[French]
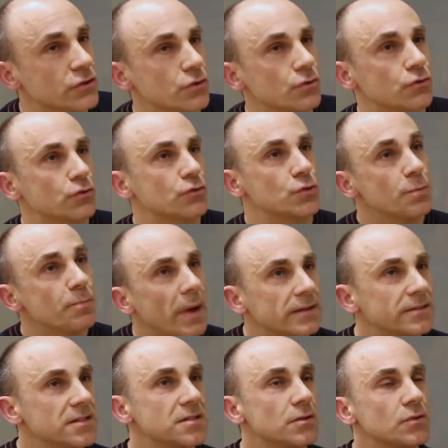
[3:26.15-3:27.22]
je, suis
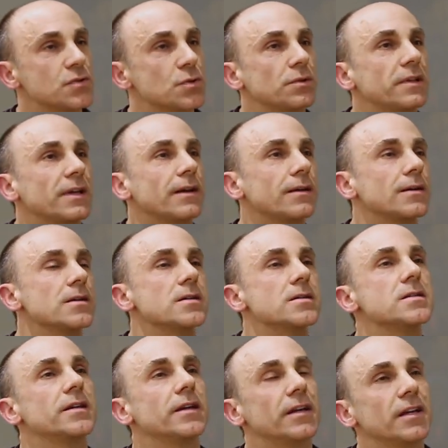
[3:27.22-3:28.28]
parti dans ce
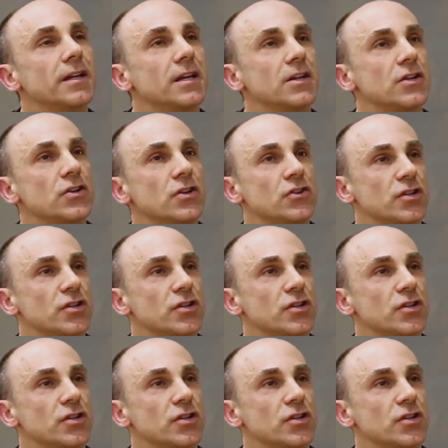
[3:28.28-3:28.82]
terrain et,